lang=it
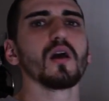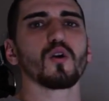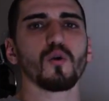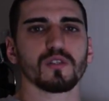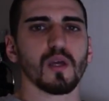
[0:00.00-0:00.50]

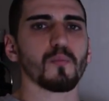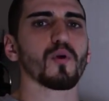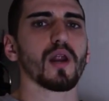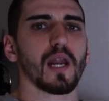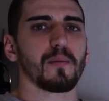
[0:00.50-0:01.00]

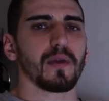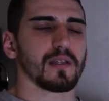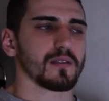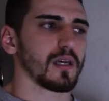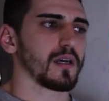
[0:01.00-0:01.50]

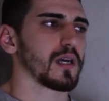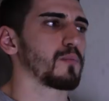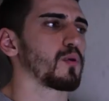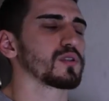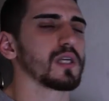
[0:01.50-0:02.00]
contemporaneamente, che
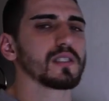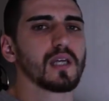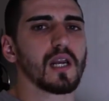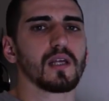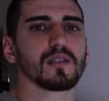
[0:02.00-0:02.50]
possa
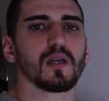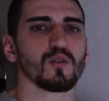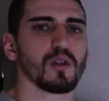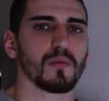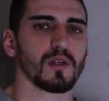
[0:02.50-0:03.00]
essere
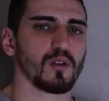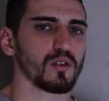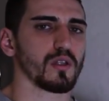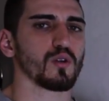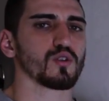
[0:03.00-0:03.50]
all'interno
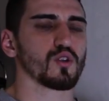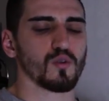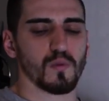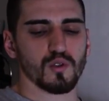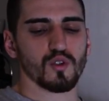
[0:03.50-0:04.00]
del, dello
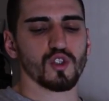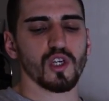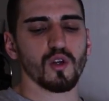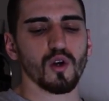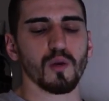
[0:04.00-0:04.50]
stesso
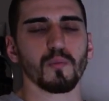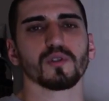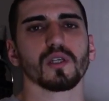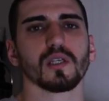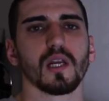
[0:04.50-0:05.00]
mesociclo, che
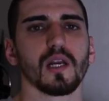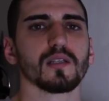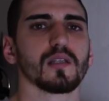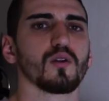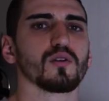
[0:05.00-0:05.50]
possa essere
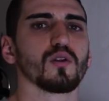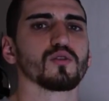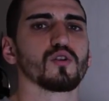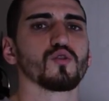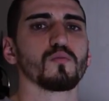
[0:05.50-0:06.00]
all'interno dello
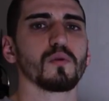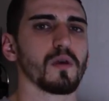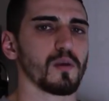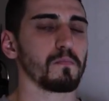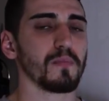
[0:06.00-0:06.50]
stesso
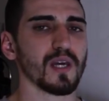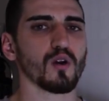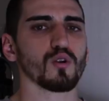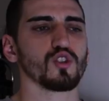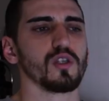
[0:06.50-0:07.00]

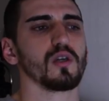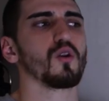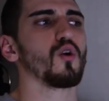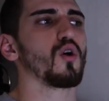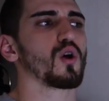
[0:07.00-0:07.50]

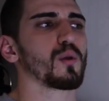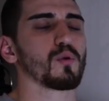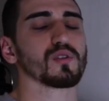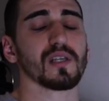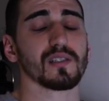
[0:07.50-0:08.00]
microciclo o che
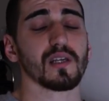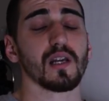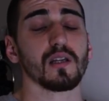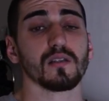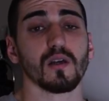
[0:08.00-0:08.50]
possa essere
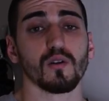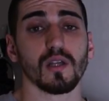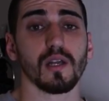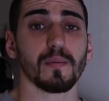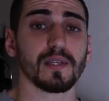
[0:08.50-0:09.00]
all'interno
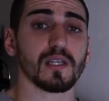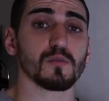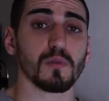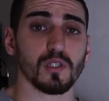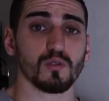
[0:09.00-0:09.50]
della
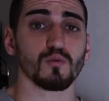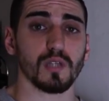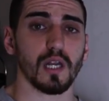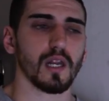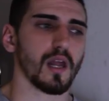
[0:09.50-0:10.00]
medesima
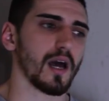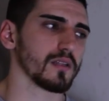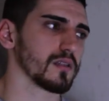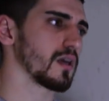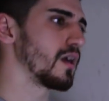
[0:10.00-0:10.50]
seduta
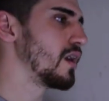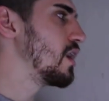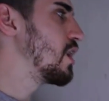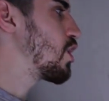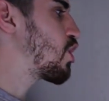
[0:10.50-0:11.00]
allenante.
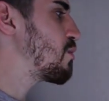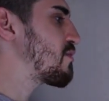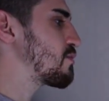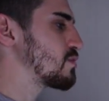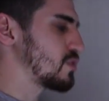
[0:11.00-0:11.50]
Come
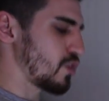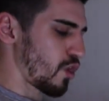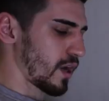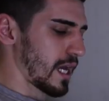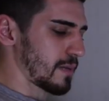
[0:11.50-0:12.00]

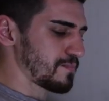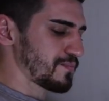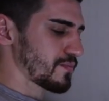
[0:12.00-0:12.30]
funziona